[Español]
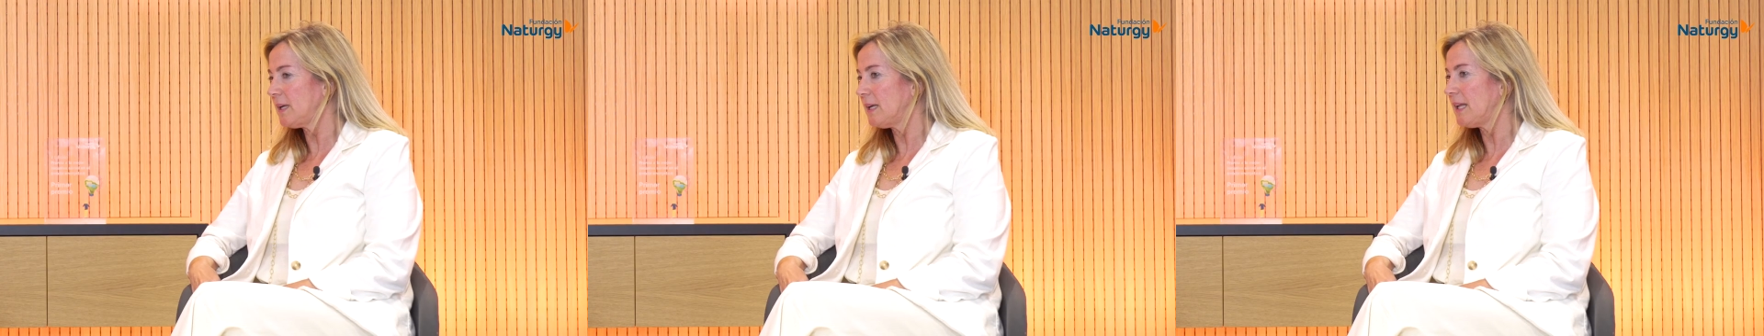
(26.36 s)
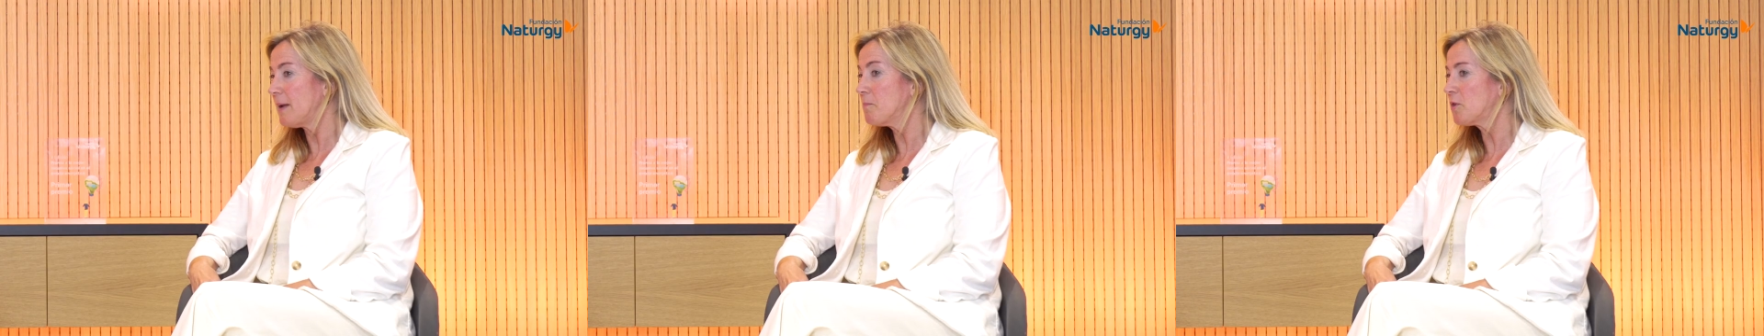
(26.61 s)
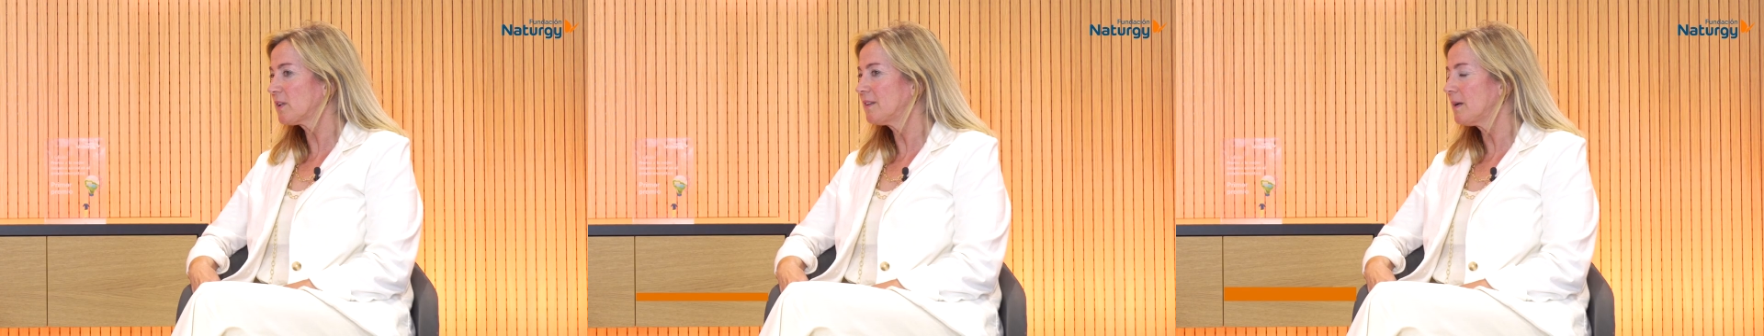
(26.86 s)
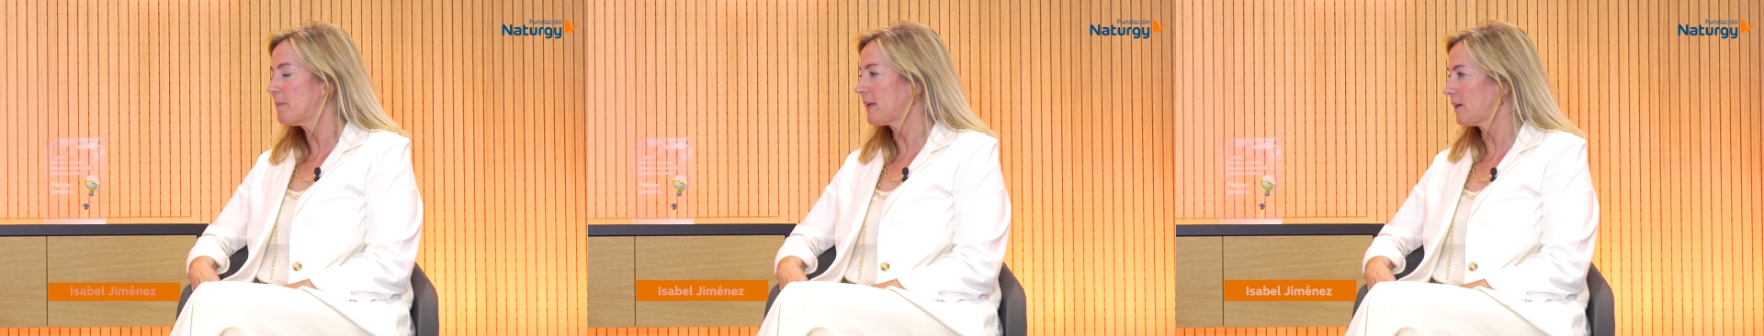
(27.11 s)
Era
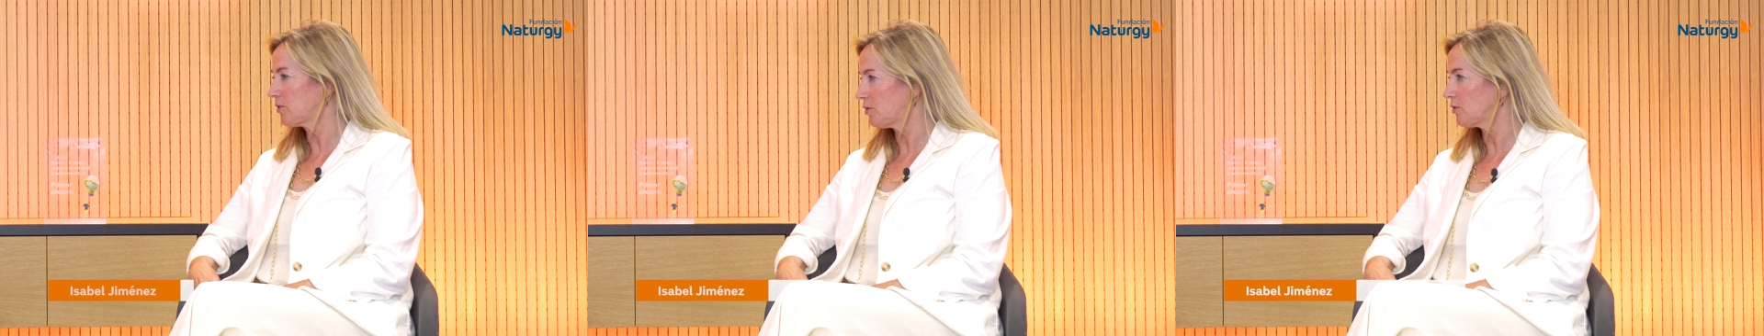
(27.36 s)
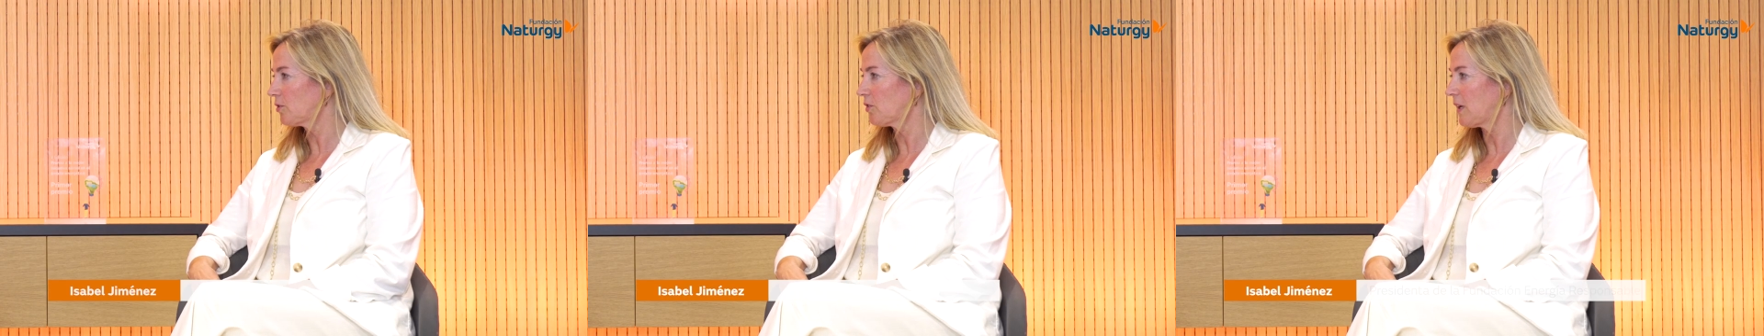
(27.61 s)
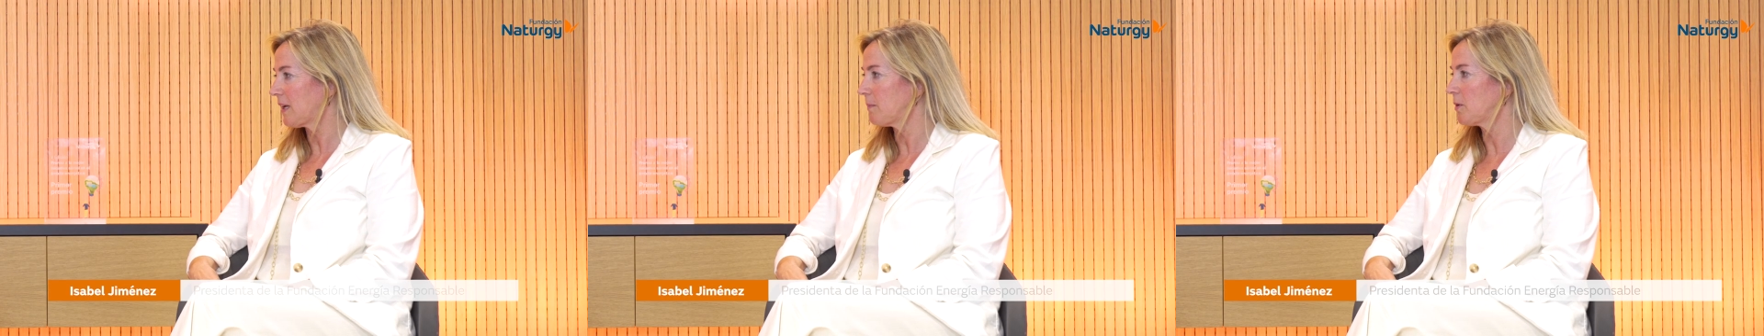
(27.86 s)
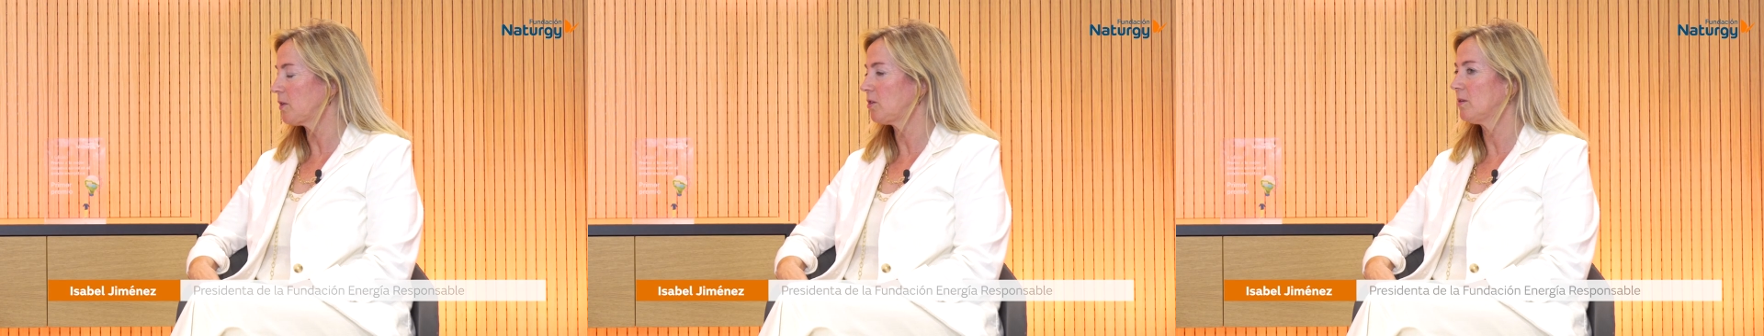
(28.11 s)
importante para nosotros el
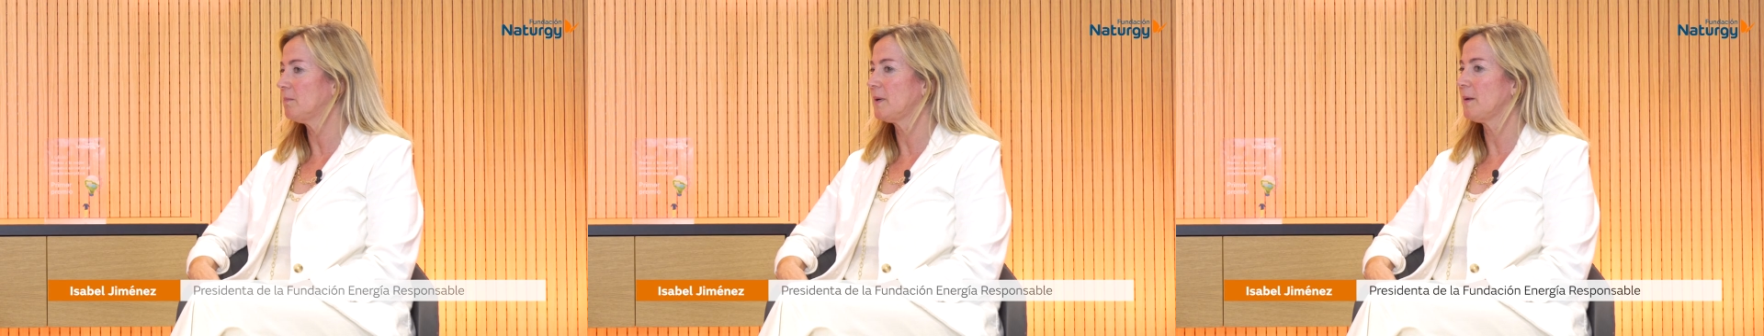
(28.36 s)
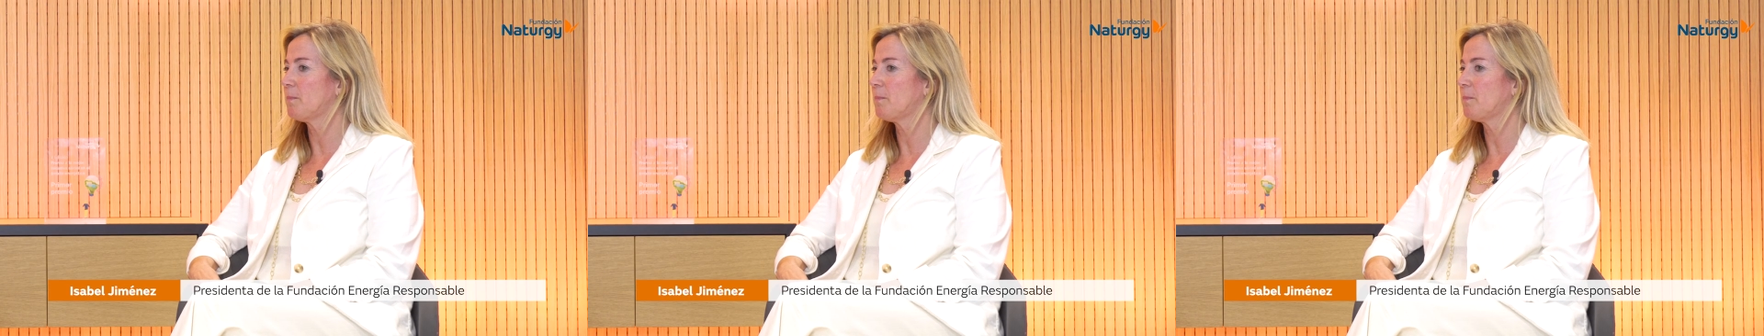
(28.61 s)
cambio de nombre